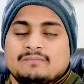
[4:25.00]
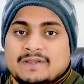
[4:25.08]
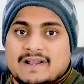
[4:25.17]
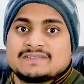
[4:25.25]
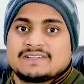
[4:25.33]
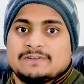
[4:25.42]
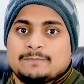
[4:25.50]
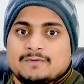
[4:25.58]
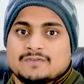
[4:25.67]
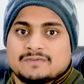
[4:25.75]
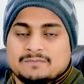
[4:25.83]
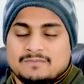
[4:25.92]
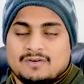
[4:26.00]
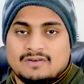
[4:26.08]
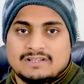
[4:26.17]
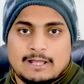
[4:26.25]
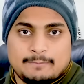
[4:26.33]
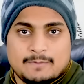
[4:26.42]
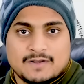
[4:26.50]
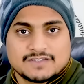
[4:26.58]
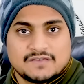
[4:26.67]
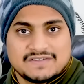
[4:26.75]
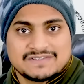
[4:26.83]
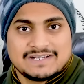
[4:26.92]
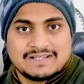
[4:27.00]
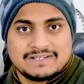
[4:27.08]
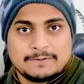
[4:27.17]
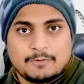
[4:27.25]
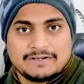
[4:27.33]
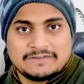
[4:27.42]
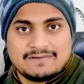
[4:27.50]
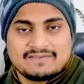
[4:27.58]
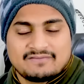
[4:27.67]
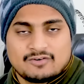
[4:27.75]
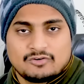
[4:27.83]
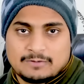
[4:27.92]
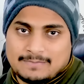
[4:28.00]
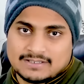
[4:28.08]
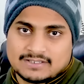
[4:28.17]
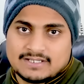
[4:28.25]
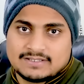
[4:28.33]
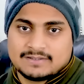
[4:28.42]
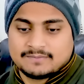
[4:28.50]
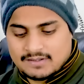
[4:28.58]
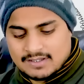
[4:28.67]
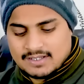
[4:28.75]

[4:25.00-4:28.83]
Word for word: मेकर्स के रिपोर्ट्स और यहाँ पे बॉक्स ऑफिस इंडिया थ्री पॉइंट एट फाइव करोड़ की बात कही थी